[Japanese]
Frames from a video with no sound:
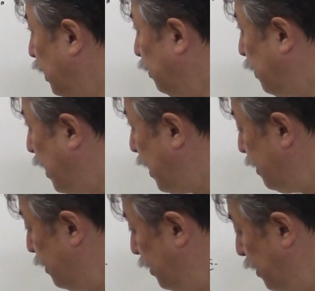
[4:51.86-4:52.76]
D
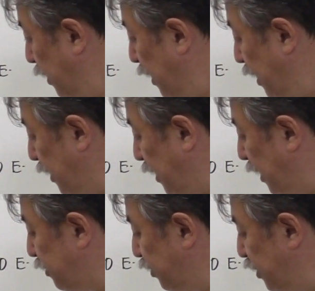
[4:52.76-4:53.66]
はえー、
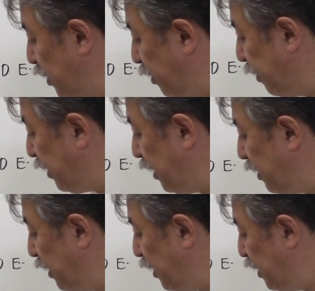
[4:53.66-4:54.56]
逆にすればいいね
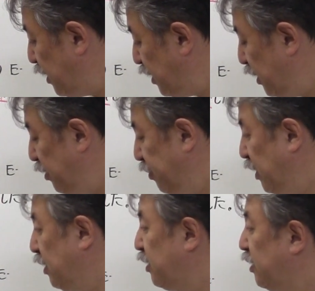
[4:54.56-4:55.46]

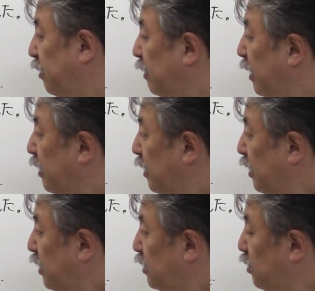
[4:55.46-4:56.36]
DCB にすれば
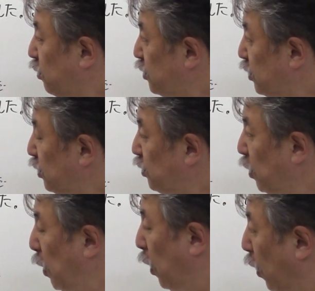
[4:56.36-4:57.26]
そうする
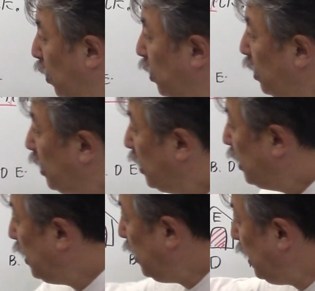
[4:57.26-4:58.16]
と
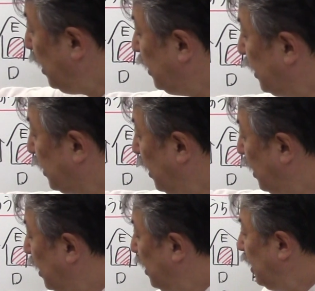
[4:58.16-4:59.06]
A だ
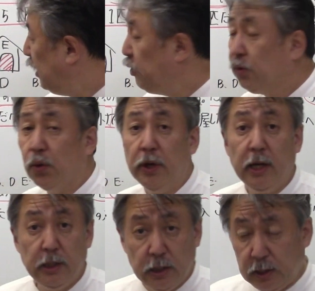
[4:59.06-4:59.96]
け A の小
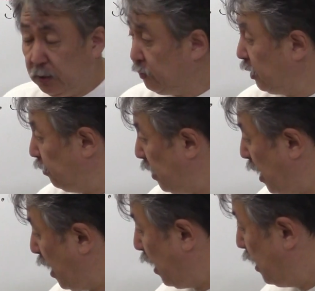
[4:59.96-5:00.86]
屋にいた時
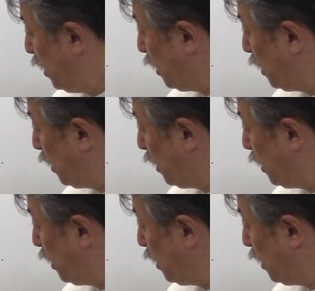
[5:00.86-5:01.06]
は